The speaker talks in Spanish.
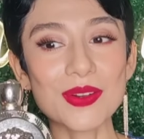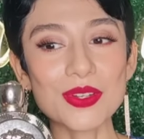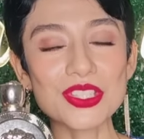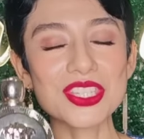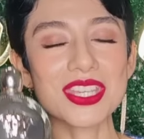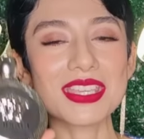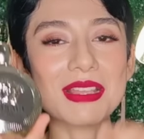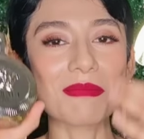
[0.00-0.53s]

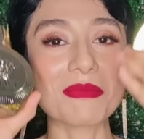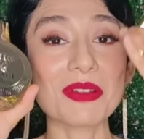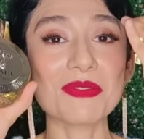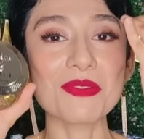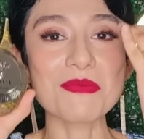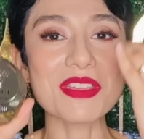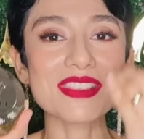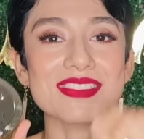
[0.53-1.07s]
noche y el
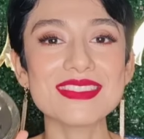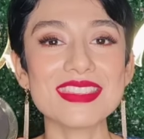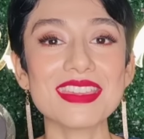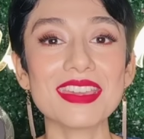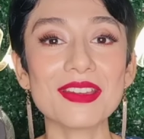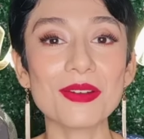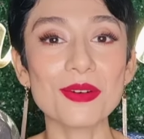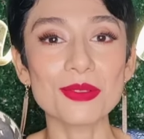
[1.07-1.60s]
perfume
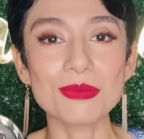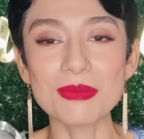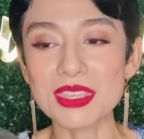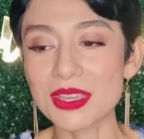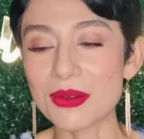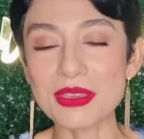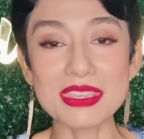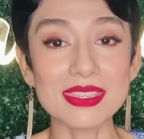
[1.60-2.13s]
sigue
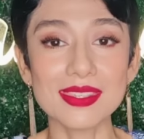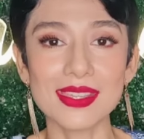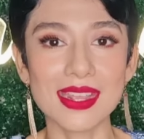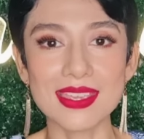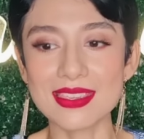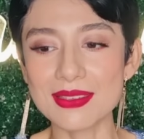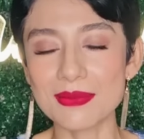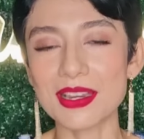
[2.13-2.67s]
conmigo.
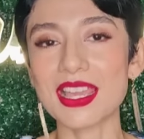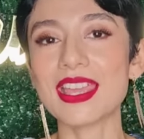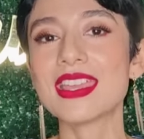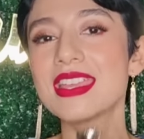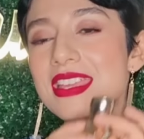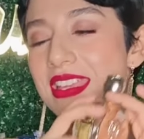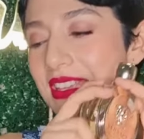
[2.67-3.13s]
Increíble.